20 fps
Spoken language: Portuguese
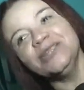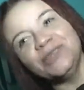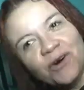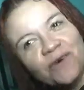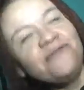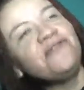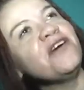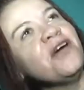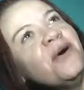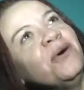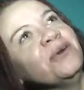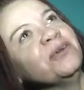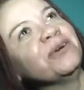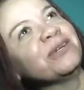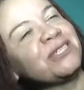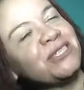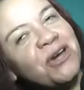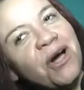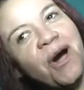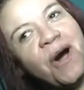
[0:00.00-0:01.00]
tu viu
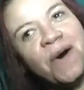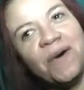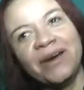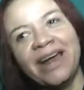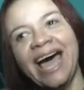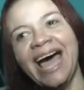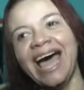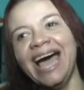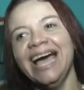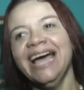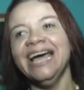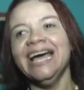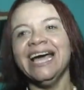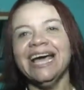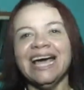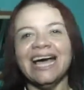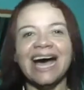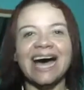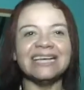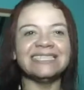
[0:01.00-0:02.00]
no show, né?
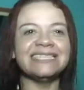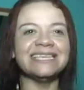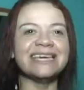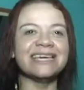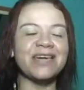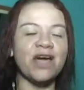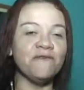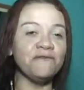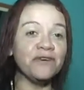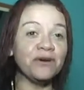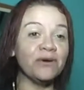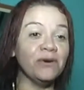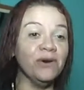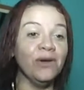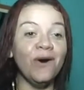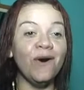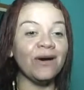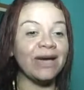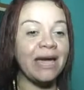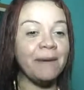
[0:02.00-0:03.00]
Assim, que eu fico
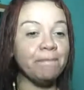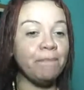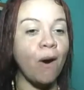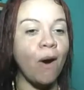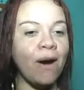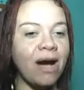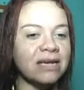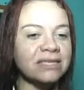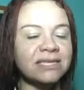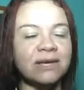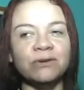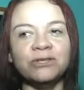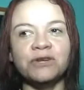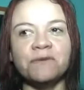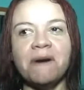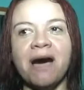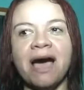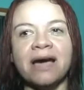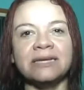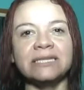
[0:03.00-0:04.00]
louca, é empolgação
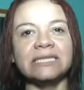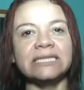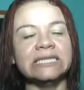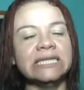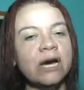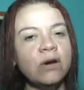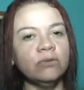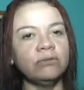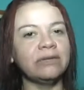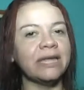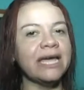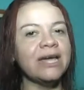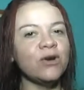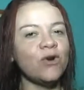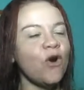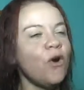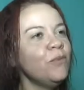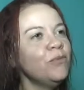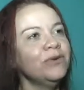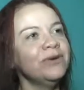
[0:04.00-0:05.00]
demais. Não
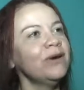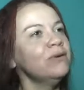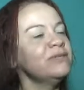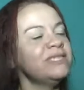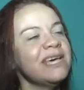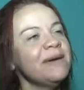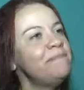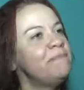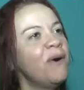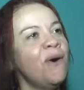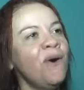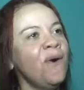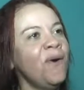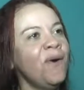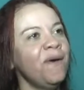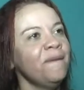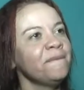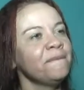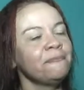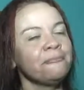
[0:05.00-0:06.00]
tem como não ser
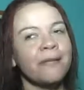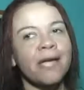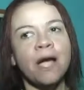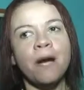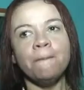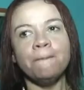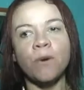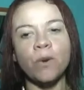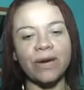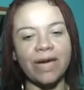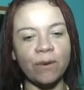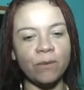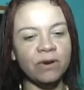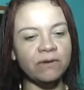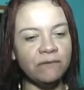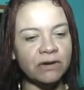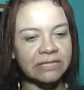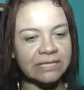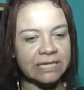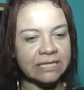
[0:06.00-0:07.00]
bom. Porque
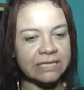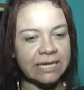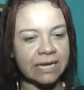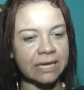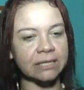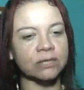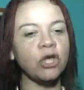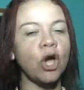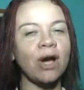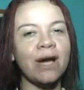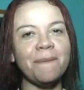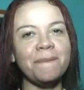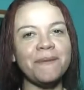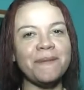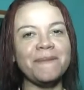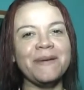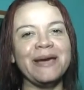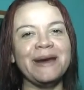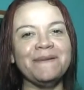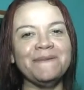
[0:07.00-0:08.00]
quando você chega, toca a
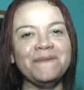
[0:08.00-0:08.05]
primeira